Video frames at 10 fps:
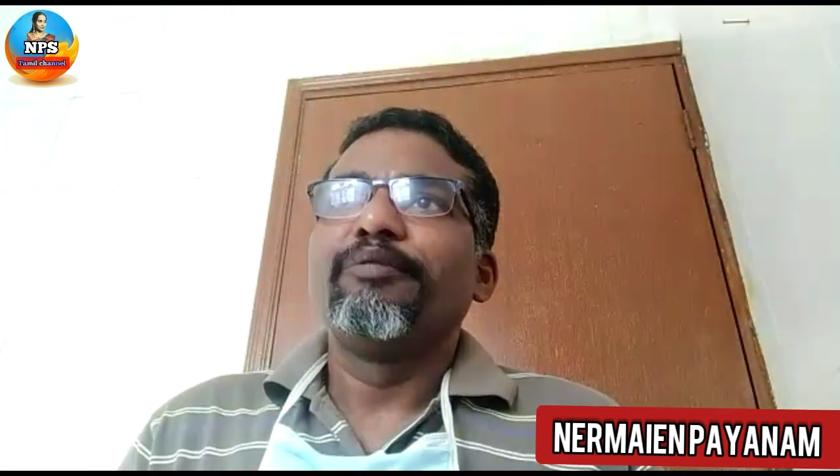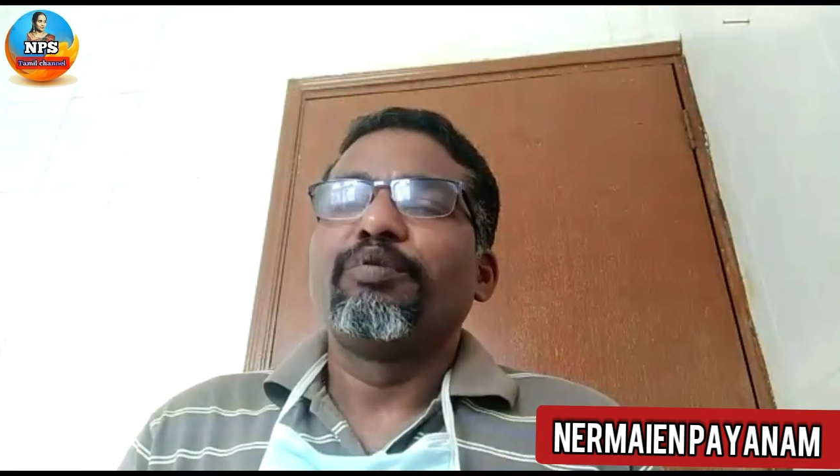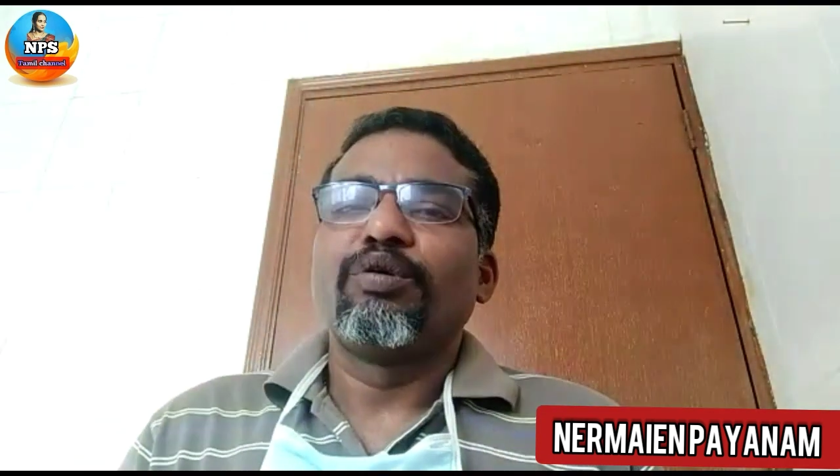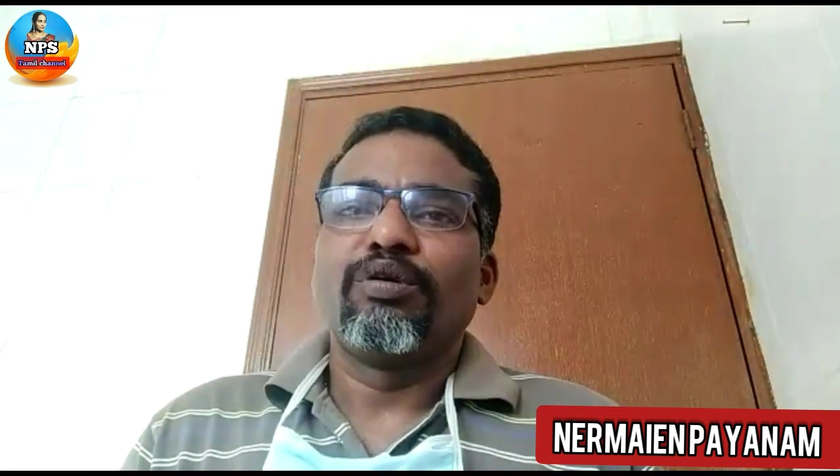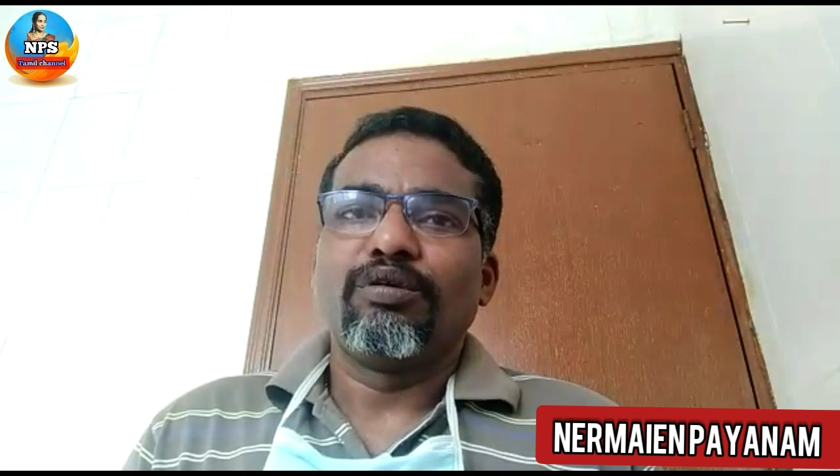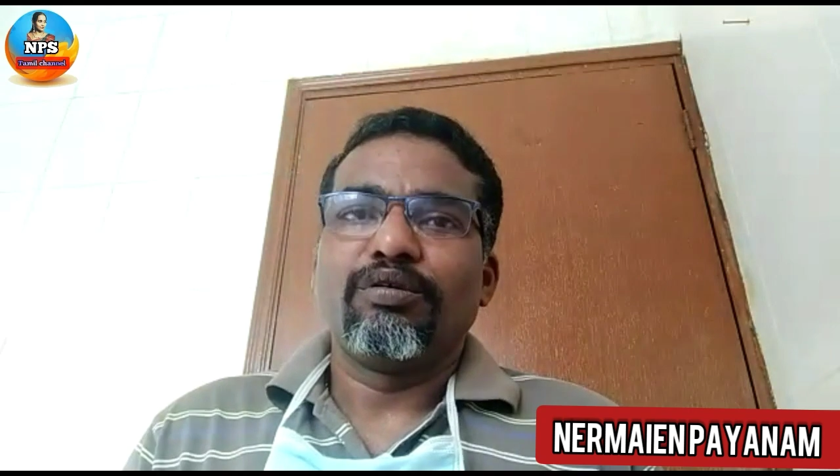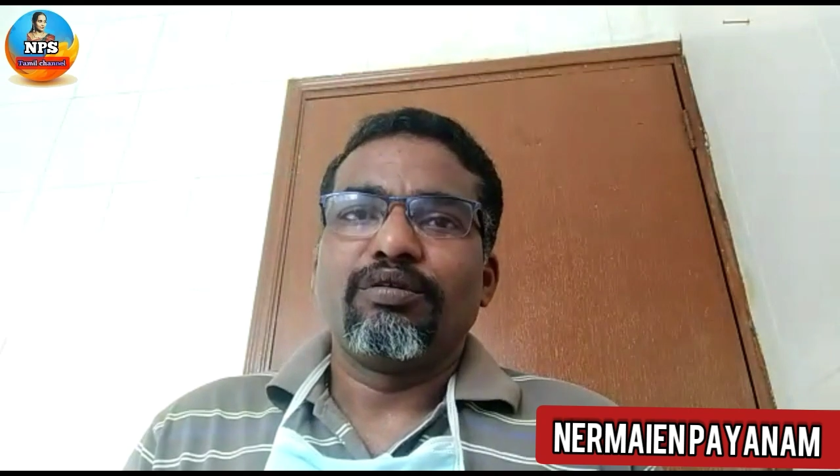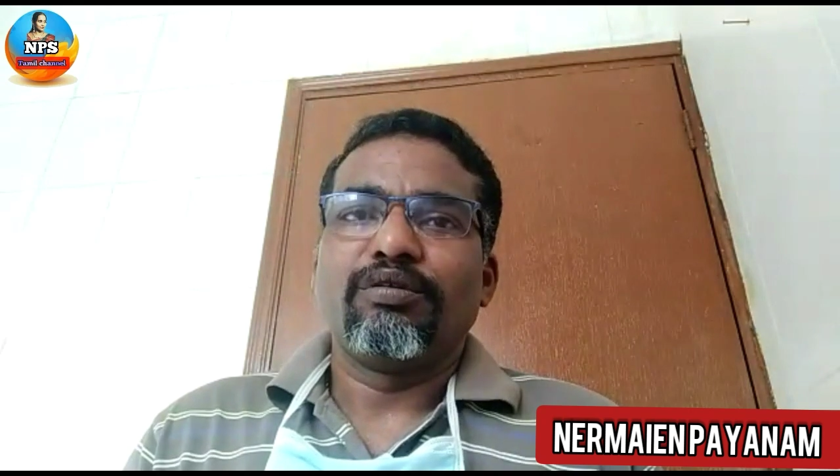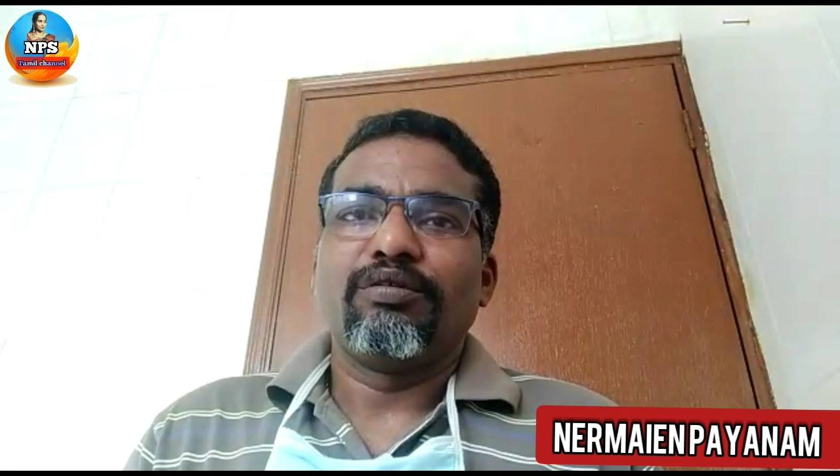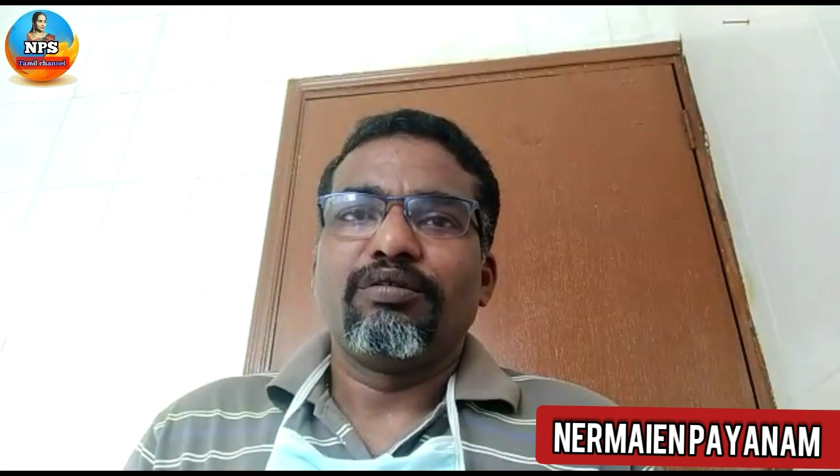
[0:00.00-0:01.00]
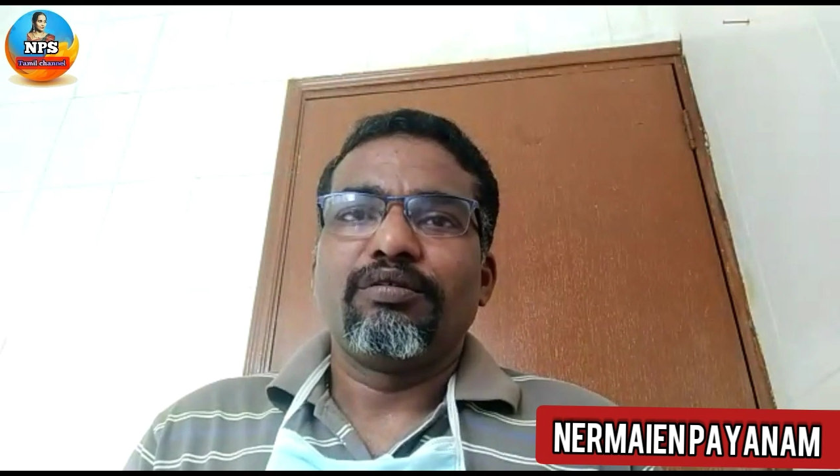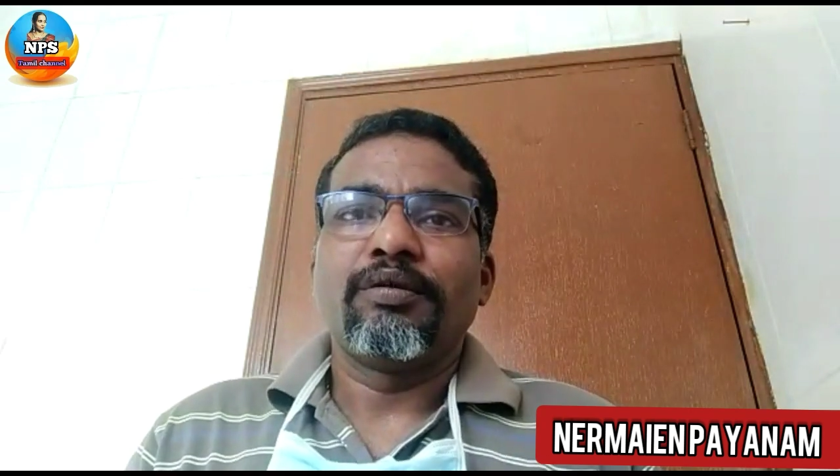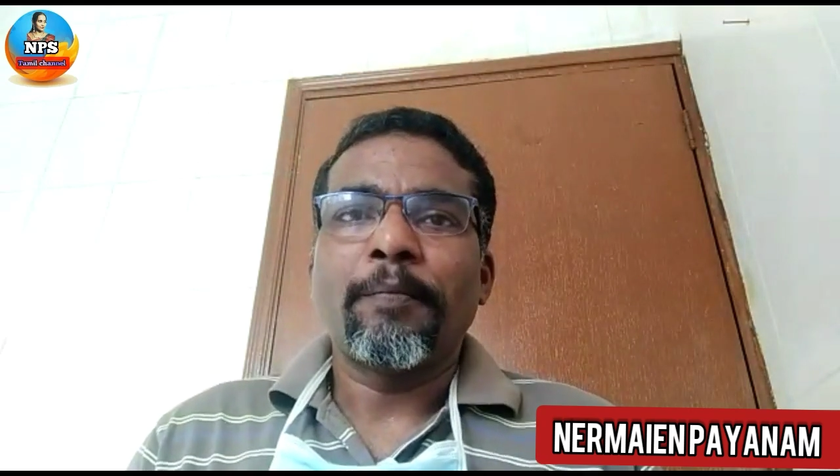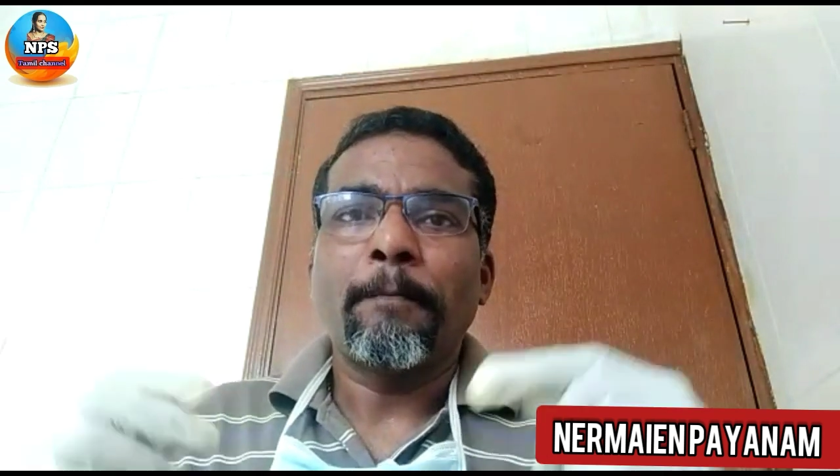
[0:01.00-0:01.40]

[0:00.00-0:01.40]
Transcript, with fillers: இப்போது